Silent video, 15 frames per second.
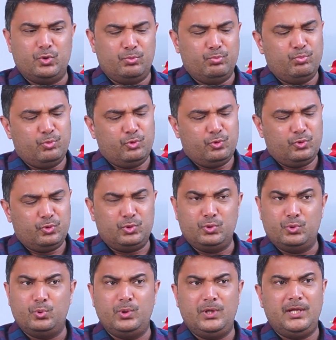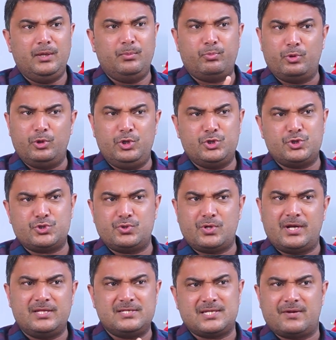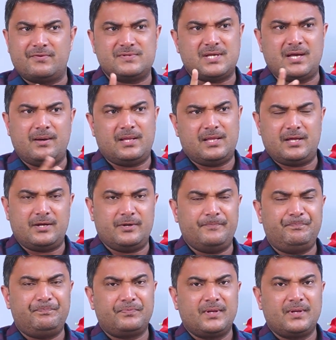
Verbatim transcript: దుమ్ము ధూళి పొల్యూషన్ అనేది సర్వసాధారణం